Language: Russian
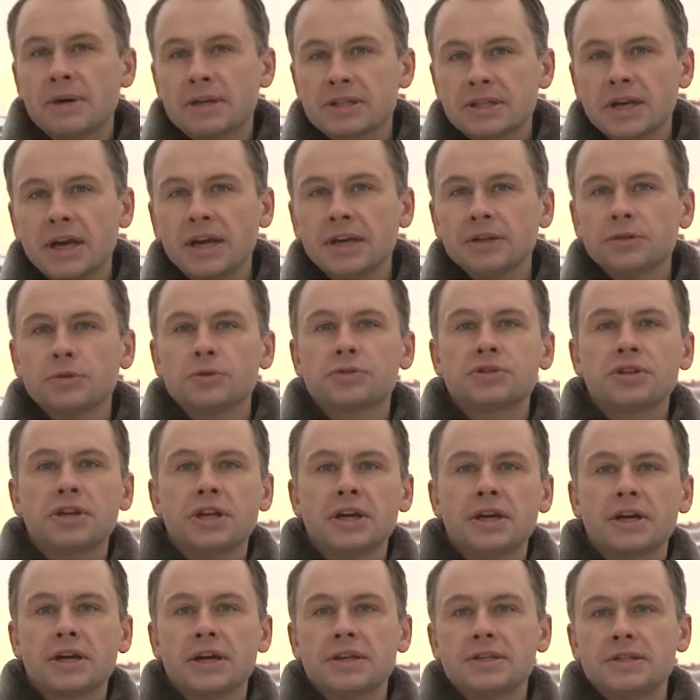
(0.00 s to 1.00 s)
Морская
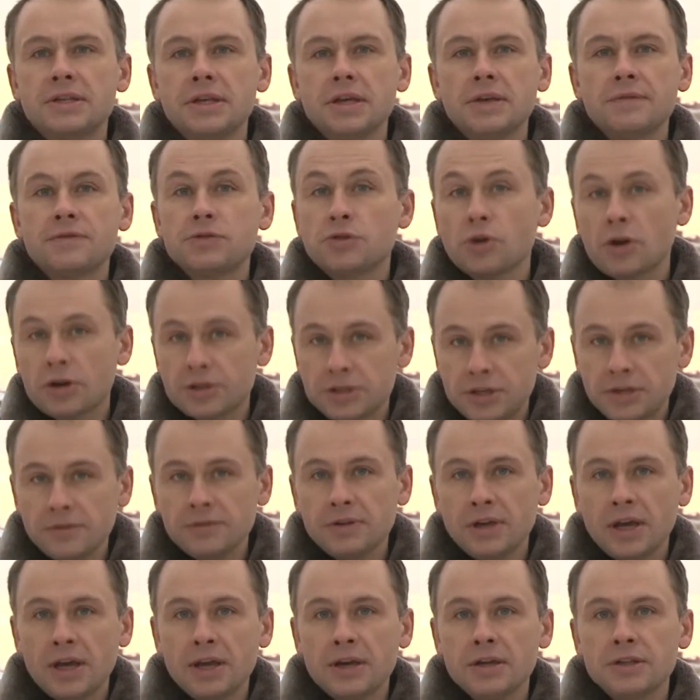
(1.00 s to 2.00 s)
индустрия России все
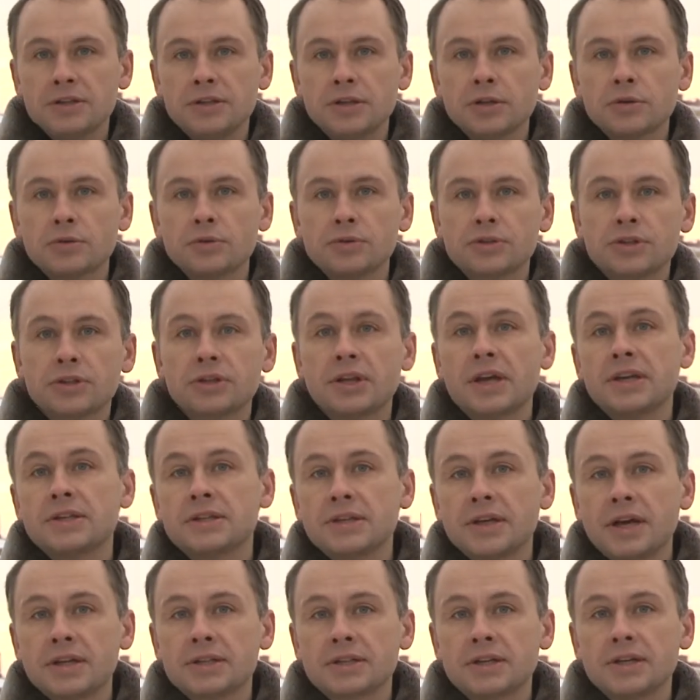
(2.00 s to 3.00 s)
активнее ориентируется на
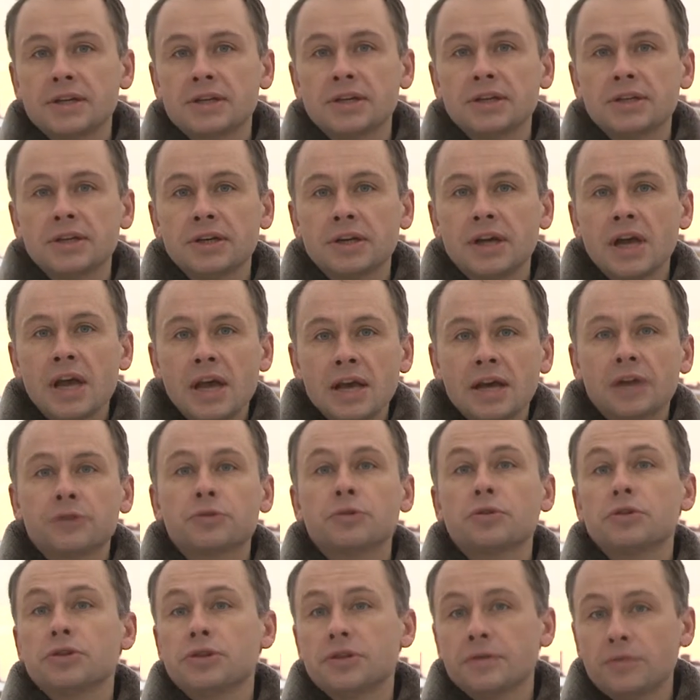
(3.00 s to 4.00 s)
азиатский рынок,
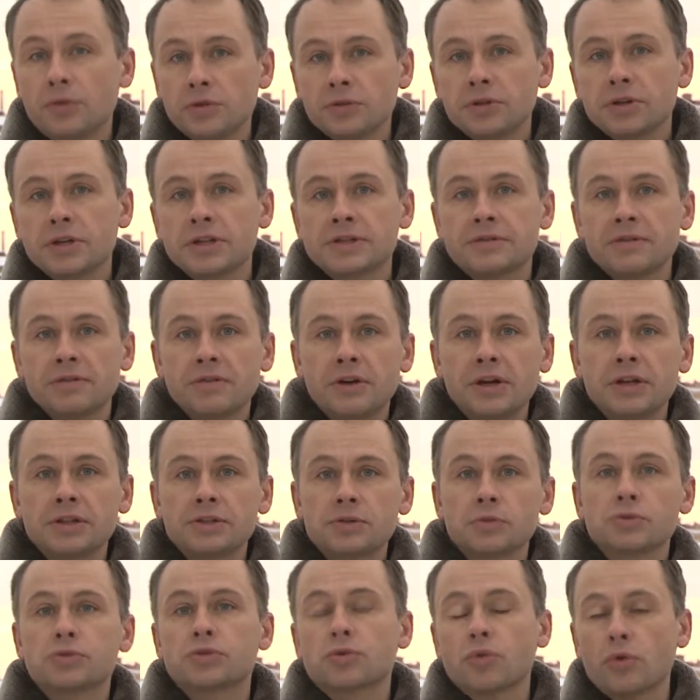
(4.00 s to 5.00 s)
который сегодня
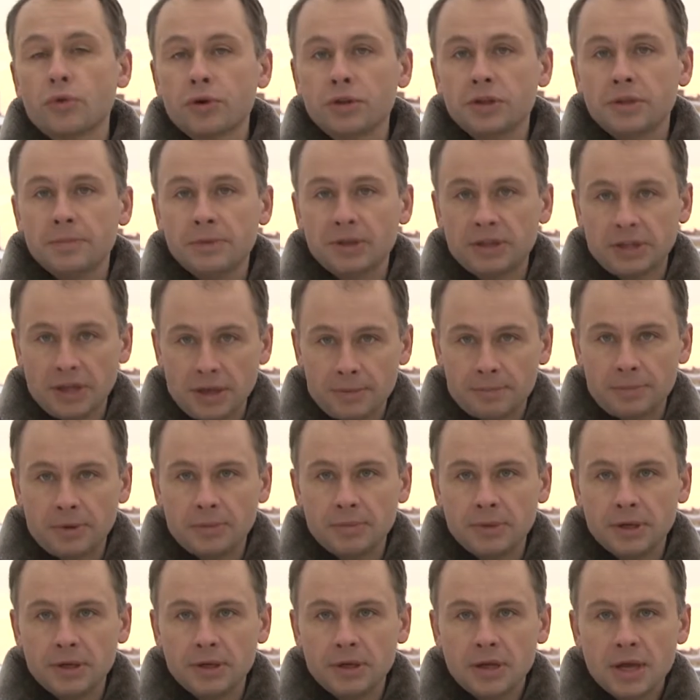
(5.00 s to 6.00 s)
развивается ускоренными
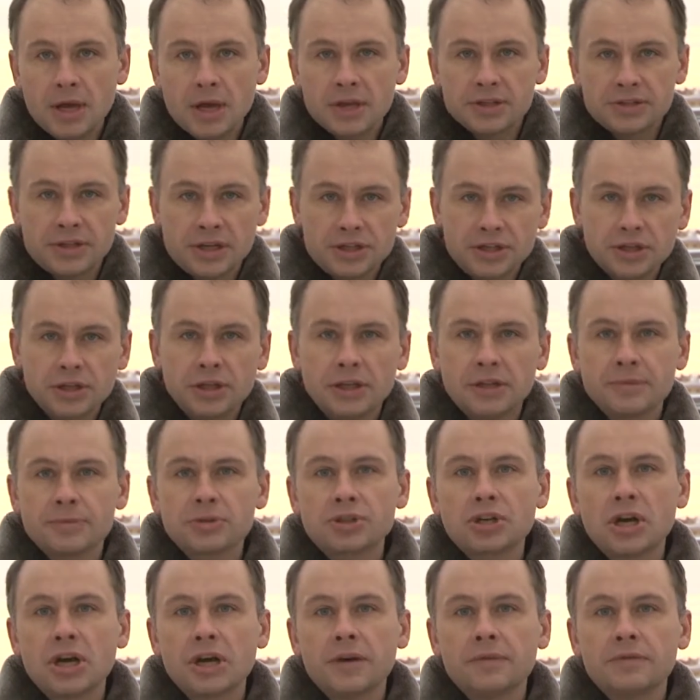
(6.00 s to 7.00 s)
темпами. Значительным
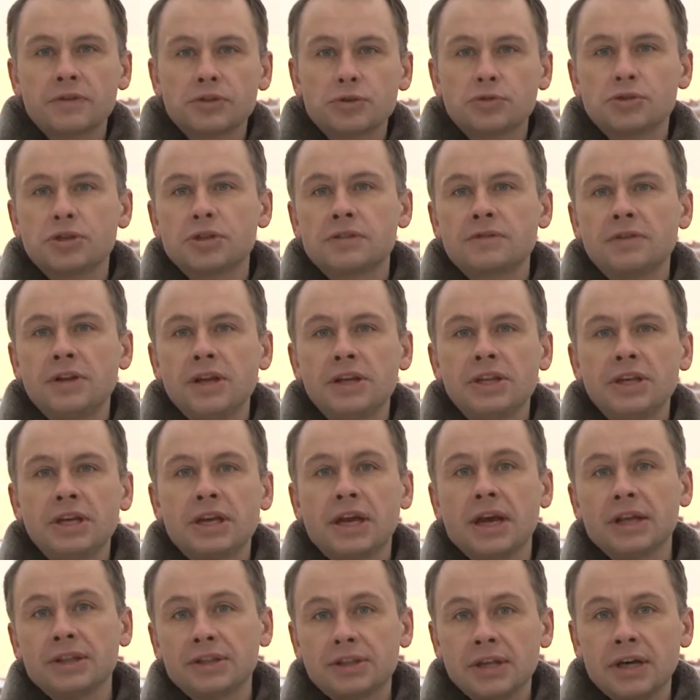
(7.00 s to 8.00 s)
шагом в осуществлении
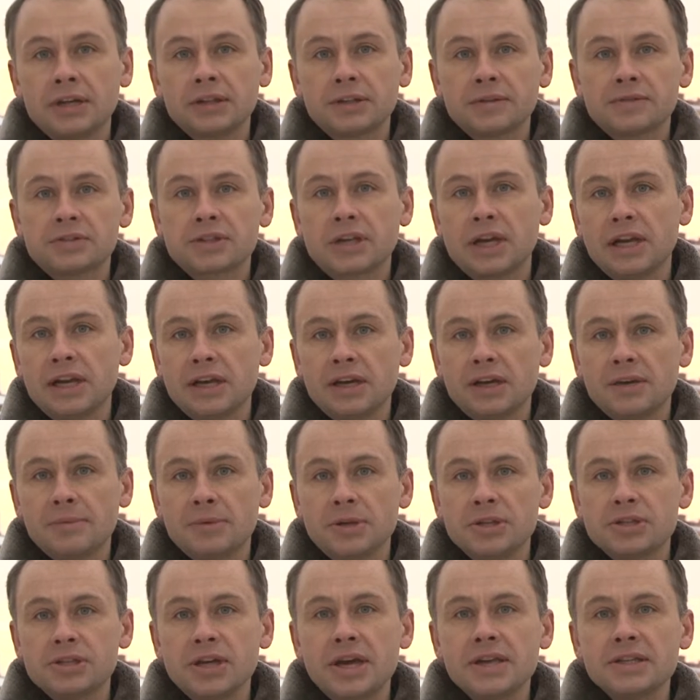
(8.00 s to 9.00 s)
контактов с
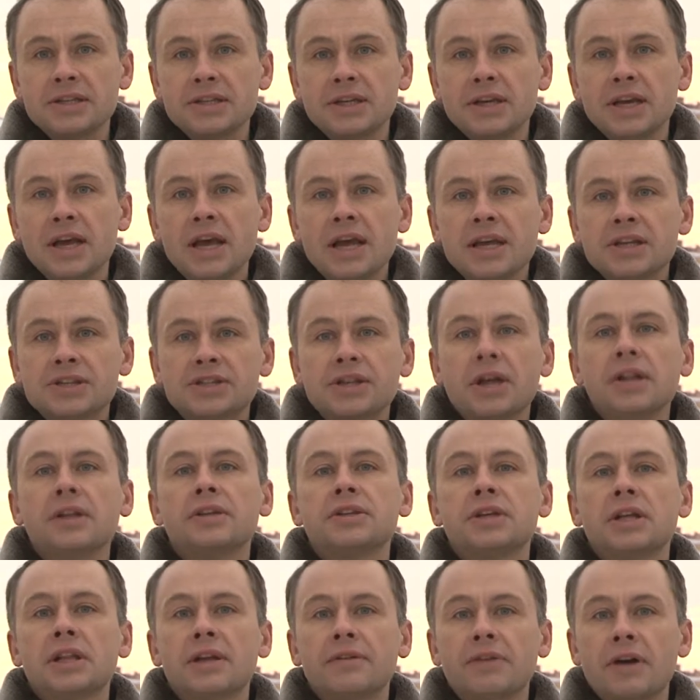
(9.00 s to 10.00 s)
коллегами из Азии стала
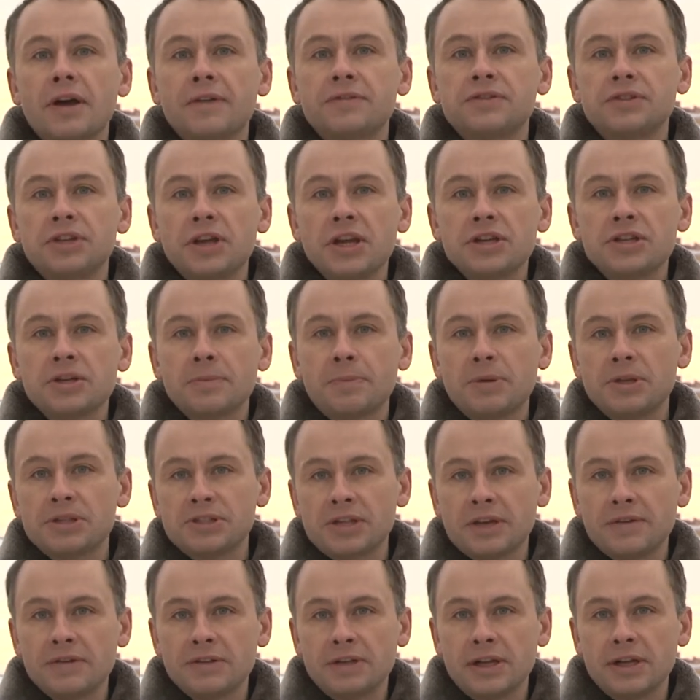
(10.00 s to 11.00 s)
деловая встреча
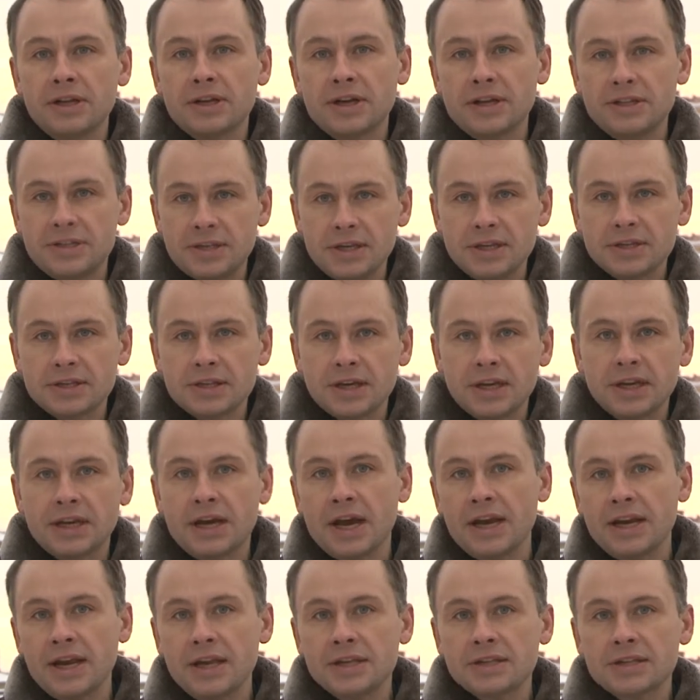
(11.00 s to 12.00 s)
представителей российской,
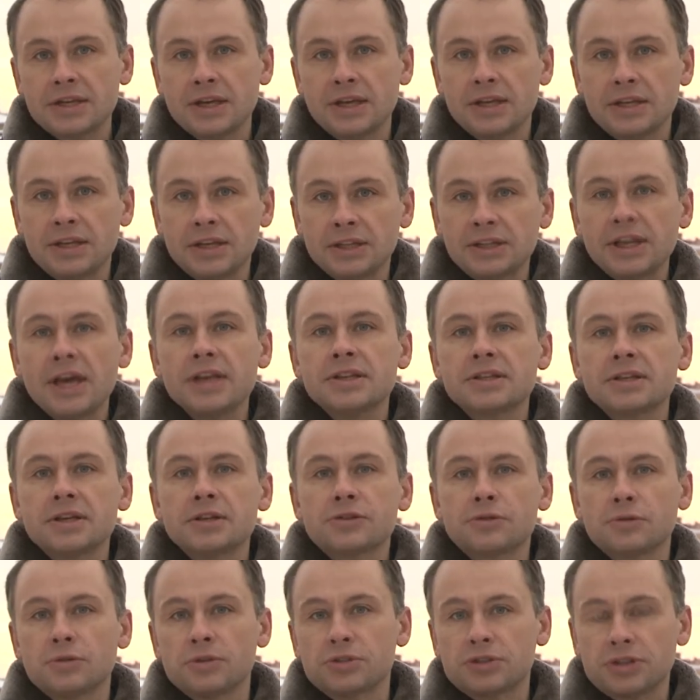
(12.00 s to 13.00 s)
корейской,
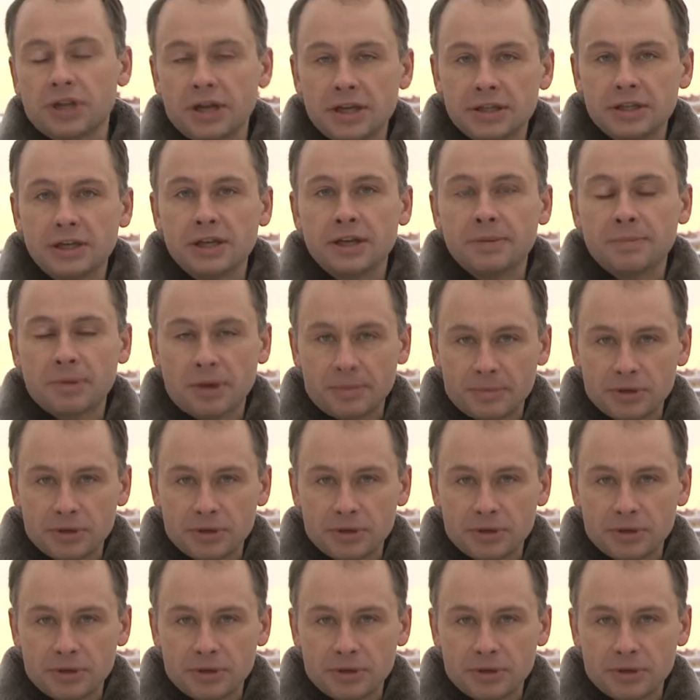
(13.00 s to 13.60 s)
китайской судостроительной